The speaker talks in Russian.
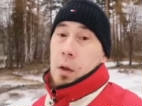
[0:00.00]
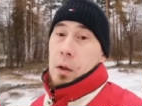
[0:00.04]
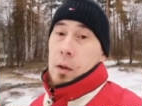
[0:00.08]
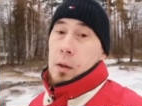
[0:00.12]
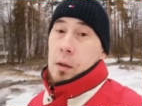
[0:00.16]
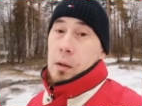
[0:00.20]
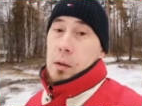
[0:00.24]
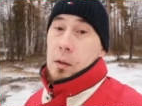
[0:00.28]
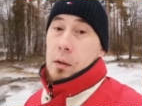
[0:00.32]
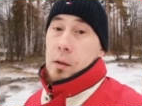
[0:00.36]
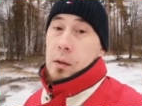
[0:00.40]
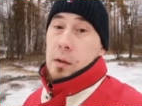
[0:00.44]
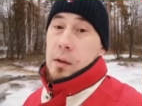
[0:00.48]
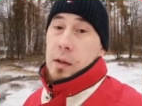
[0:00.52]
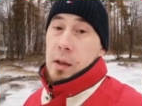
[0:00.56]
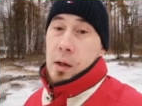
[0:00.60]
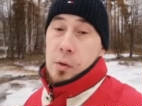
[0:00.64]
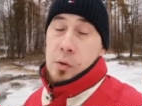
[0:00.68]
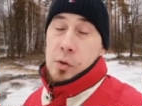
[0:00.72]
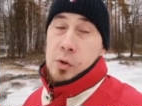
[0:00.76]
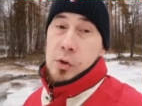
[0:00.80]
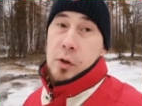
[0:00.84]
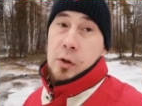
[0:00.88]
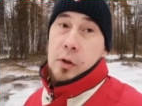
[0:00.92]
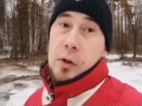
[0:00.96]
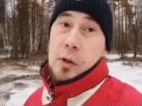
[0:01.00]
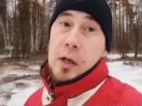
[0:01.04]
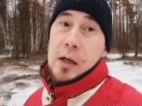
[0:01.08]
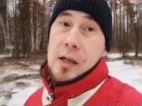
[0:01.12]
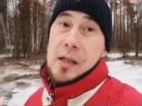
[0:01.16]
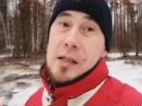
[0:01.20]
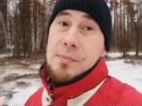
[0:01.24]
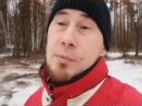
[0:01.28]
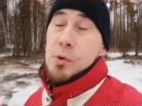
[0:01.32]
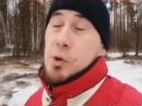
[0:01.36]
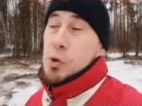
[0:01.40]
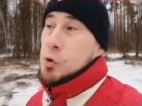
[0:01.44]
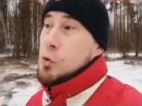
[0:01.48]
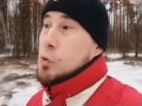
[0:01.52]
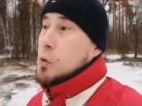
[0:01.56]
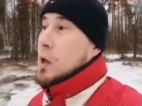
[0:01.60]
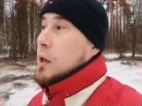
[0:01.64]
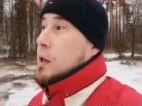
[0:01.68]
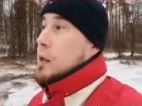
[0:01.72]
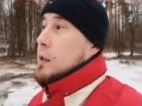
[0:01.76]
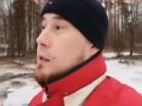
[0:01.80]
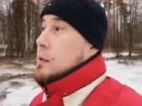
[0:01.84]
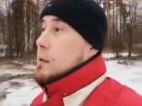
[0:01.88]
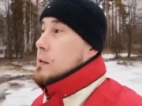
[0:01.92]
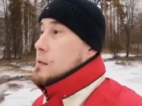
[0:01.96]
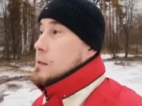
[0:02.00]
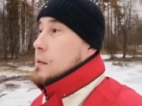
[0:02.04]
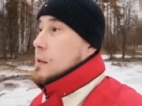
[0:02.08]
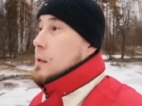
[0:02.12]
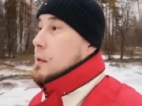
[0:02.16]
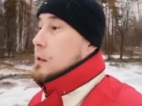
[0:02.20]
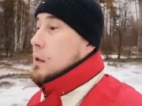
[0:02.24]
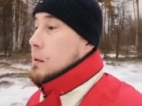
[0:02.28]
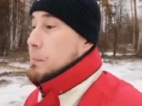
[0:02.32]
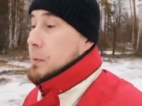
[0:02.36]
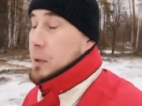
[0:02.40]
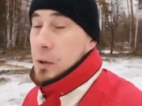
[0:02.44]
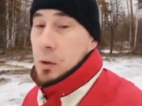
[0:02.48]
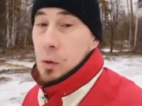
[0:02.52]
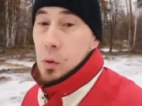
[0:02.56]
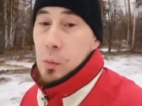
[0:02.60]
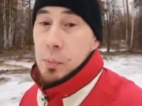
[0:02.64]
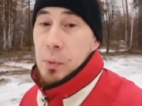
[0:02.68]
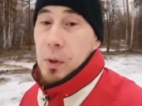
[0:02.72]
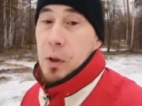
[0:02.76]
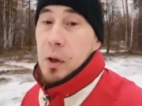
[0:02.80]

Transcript: Э, я уже распишу, как это сделать подробно.